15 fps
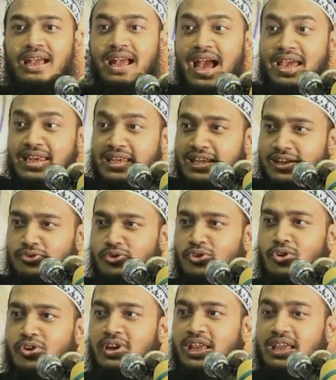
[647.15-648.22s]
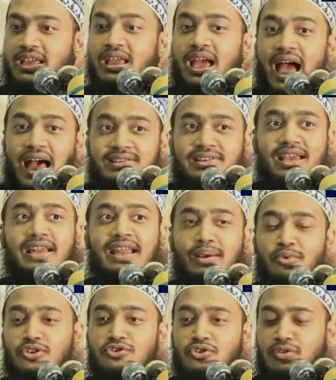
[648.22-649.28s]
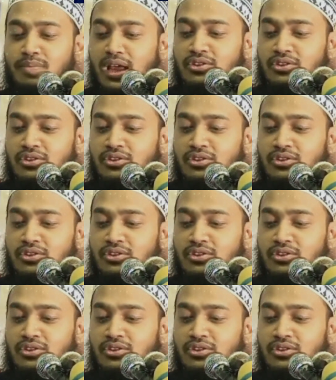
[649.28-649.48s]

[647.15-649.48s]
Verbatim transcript: কাহিনীটা যদি ঘটে আজকাল এমন যুগ